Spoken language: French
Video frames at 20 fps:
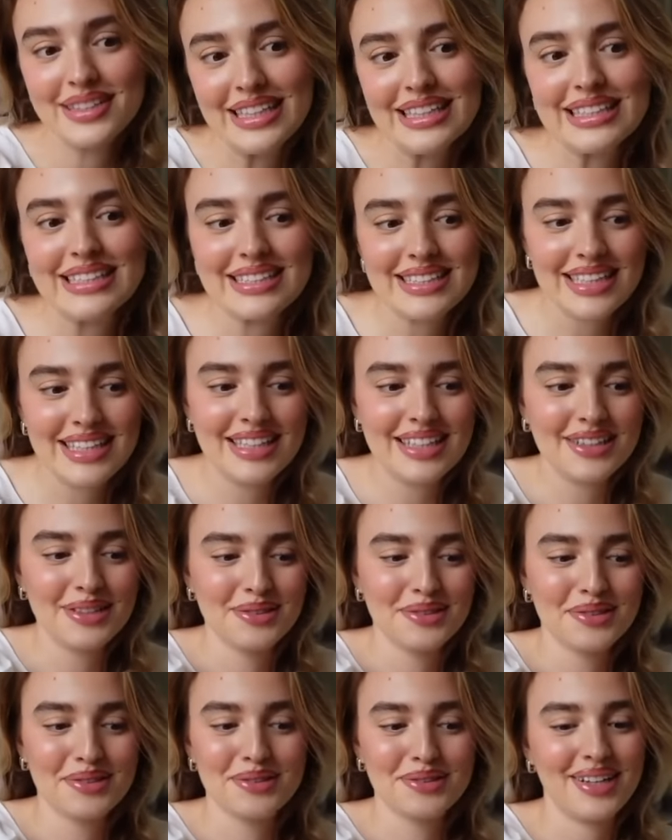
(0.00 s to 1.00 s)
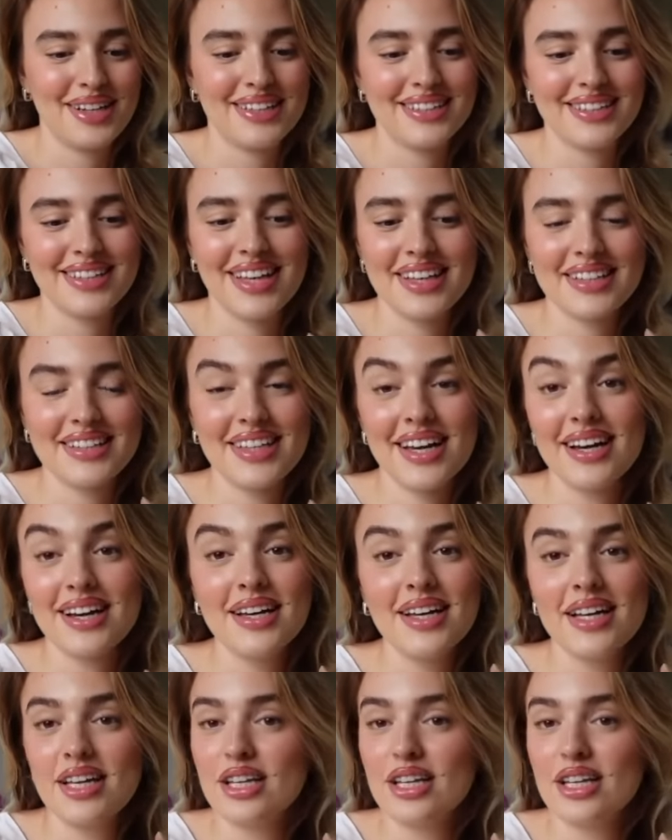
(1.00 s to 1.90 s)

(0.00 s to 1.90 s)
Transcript: testé euh, du coup l'année dernière,